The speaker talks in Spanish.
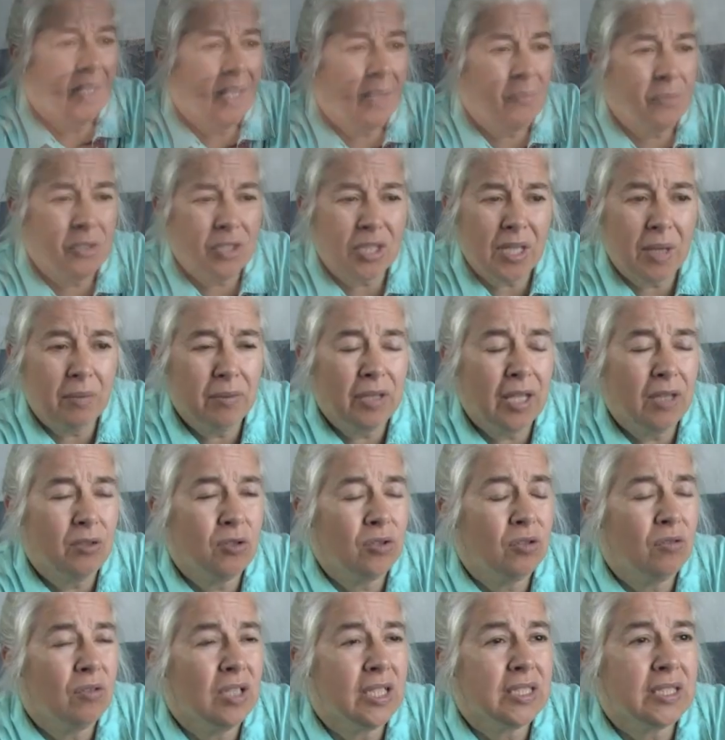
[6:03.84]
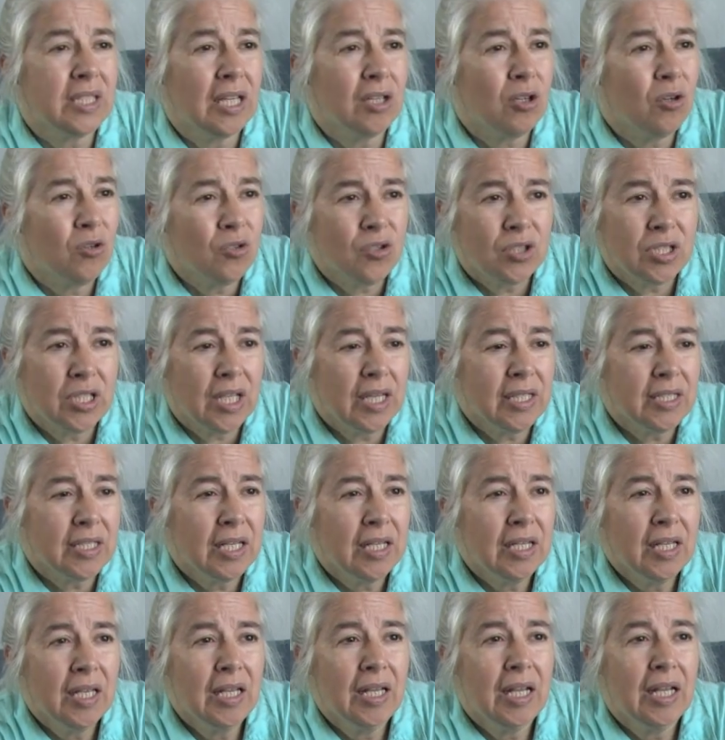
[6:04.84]
Hemos hablado todas estas cosas,
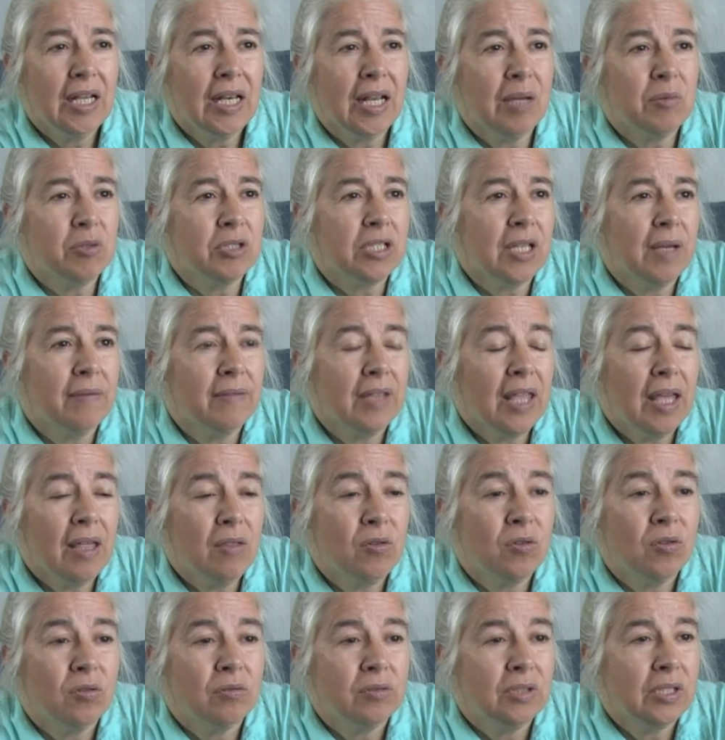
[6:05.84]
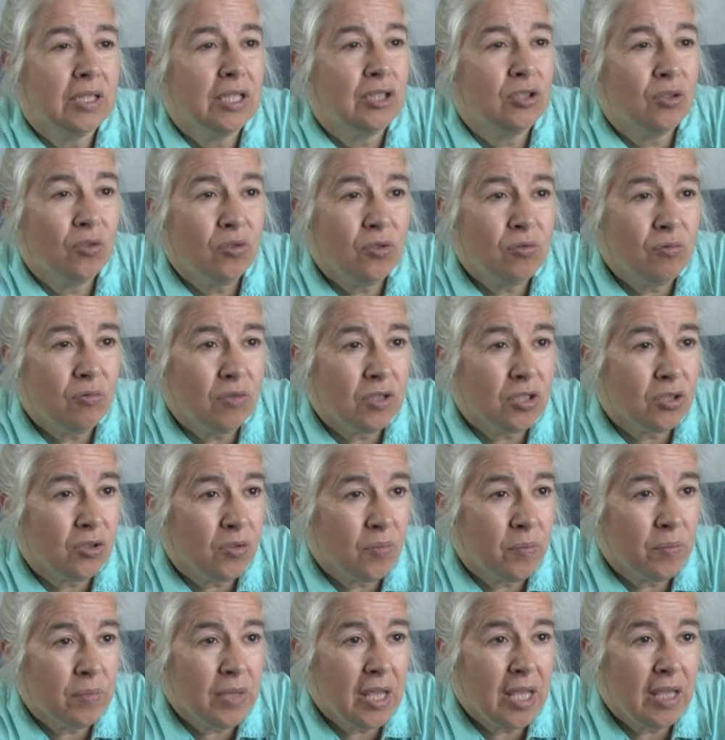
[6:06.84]
le hemos hablado de todos
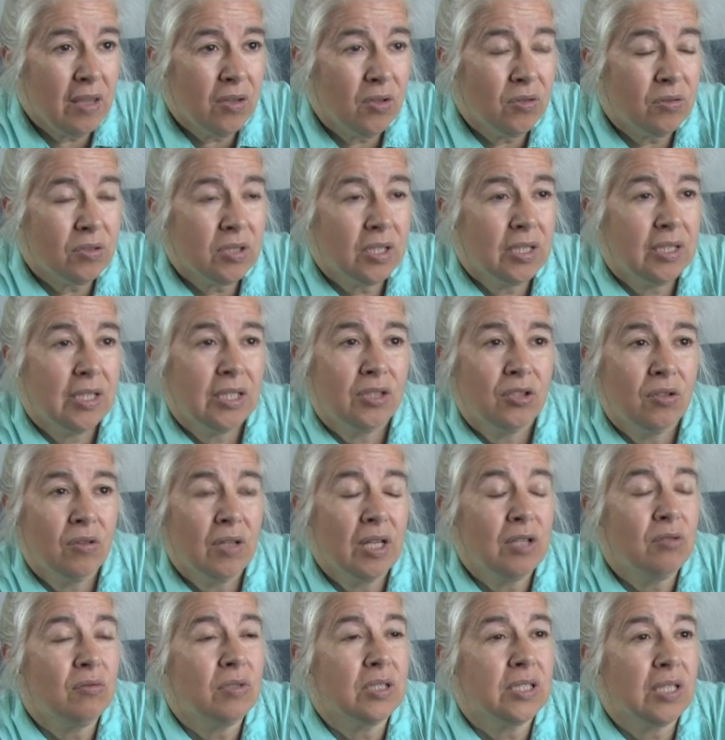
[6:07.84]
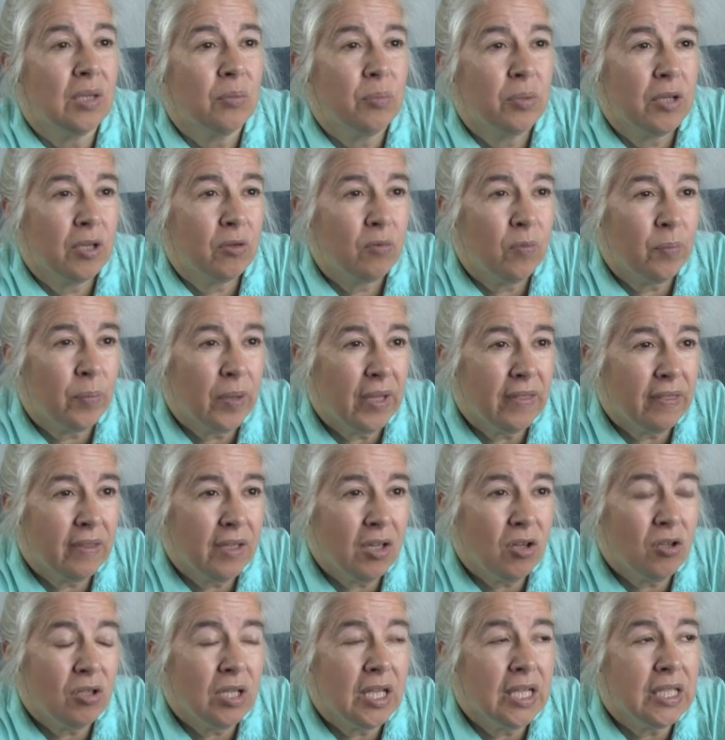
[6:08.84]
nuestros miedos, de todas nuestras
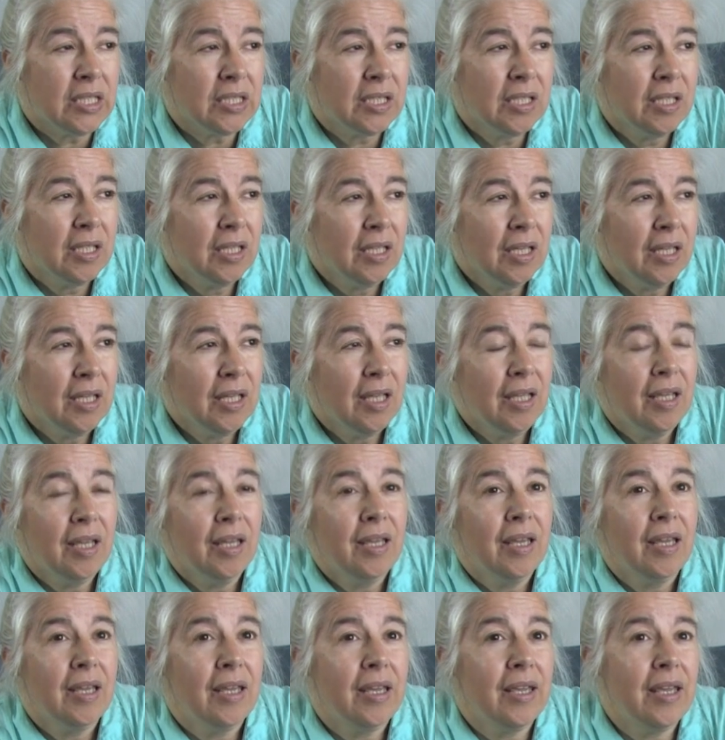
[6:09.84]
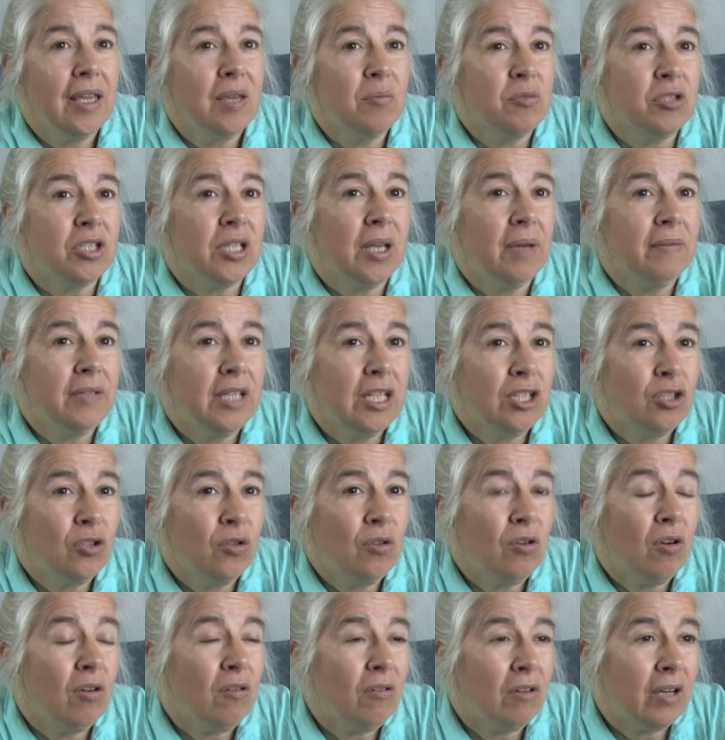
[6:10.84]
preocupaciones, hemos
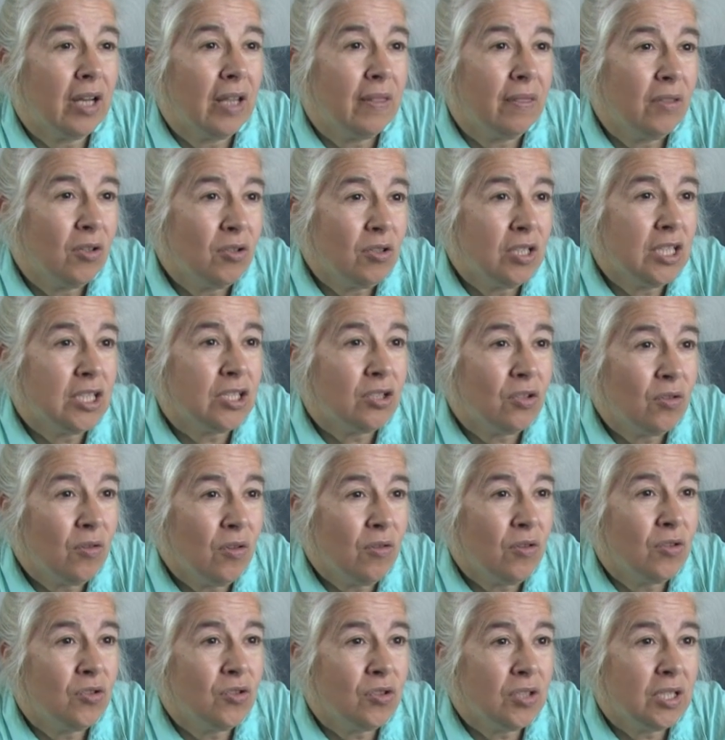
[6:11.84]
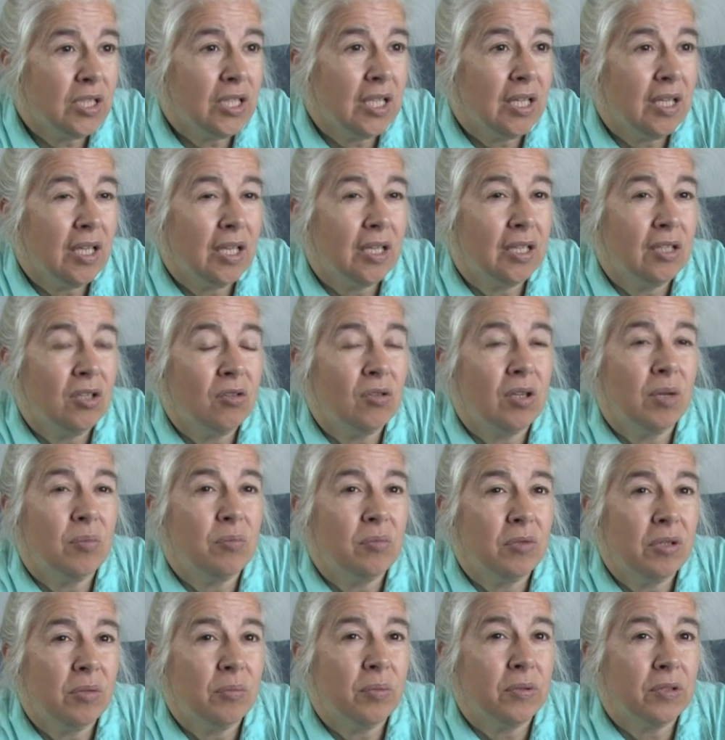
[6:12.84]
abierto los corazones todos y creo que
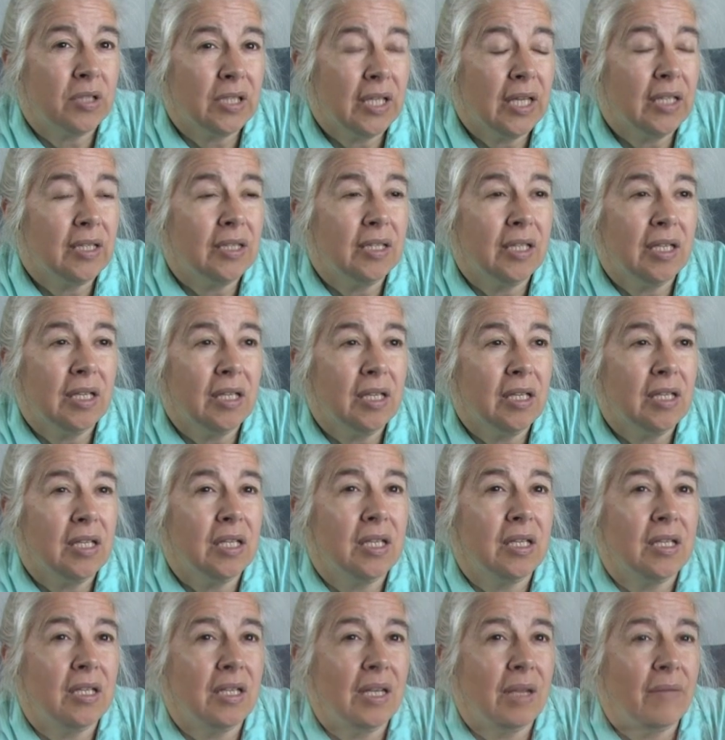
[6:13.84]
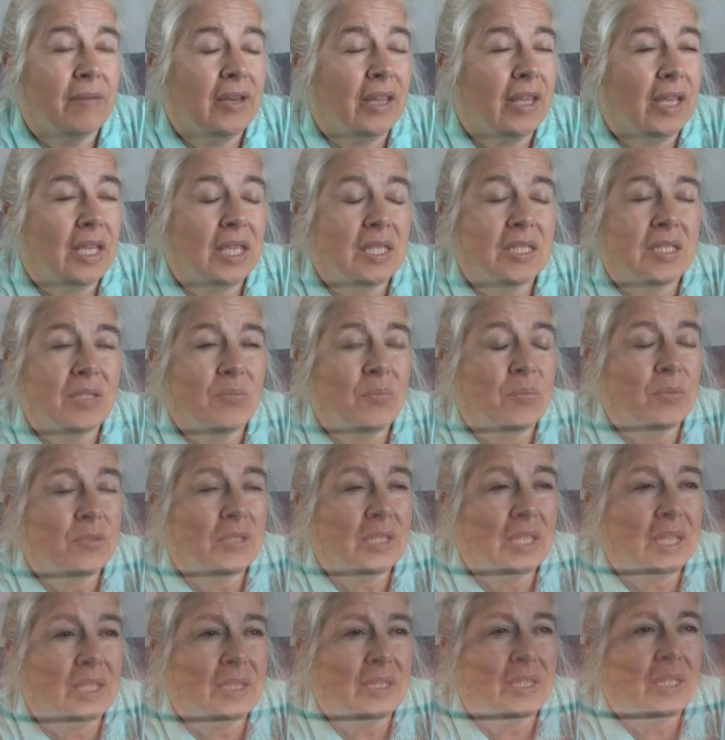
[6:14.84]
es muy importante, la verdad que es
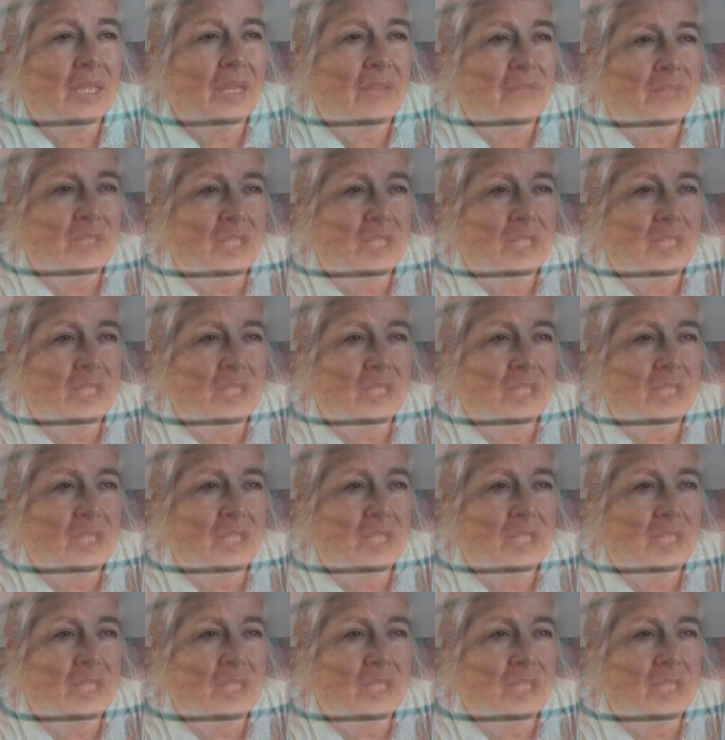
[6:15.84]
importante